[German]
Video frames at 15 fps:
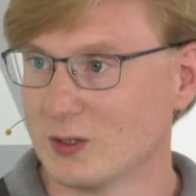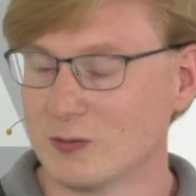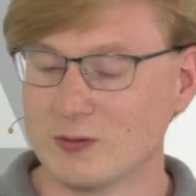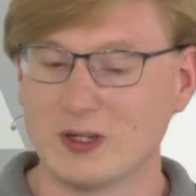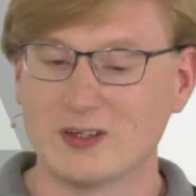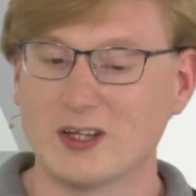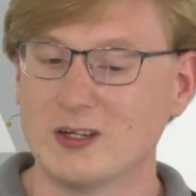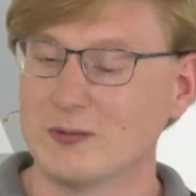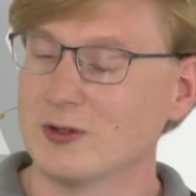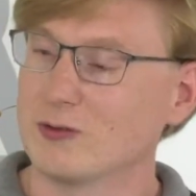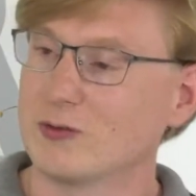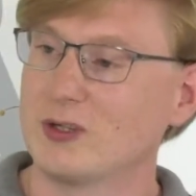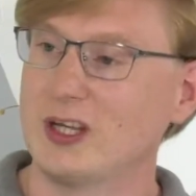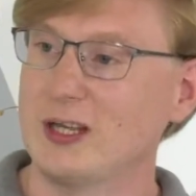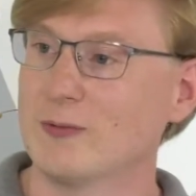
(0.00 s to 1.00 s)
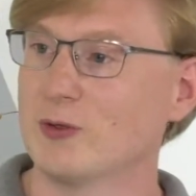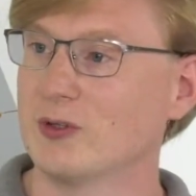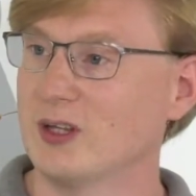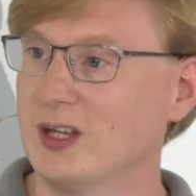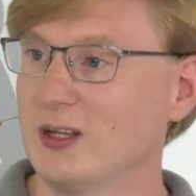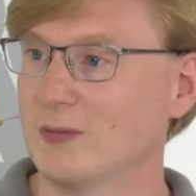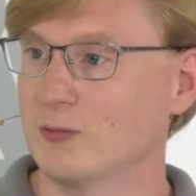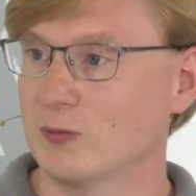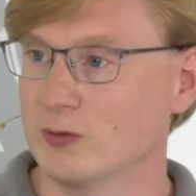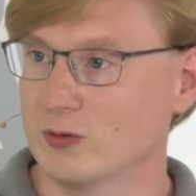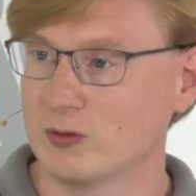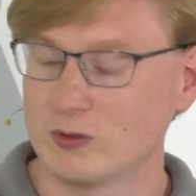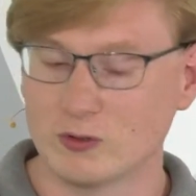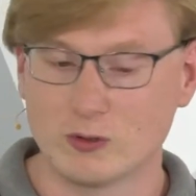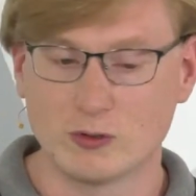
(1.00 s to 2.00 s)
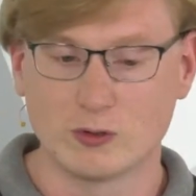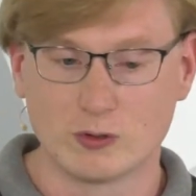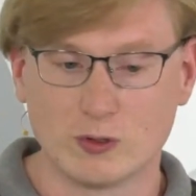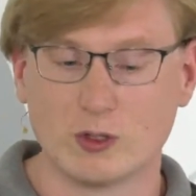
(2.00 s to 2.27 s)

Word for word: Und das hat immer so ein Geben und Nehmen. Und äh,